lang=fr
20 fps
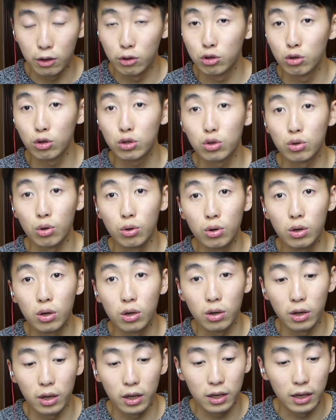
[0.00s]
le jeu stall,
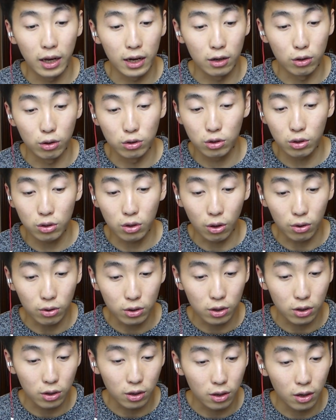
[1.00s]
euh, égale je
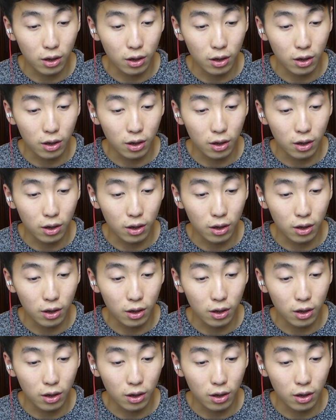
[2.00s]
tank,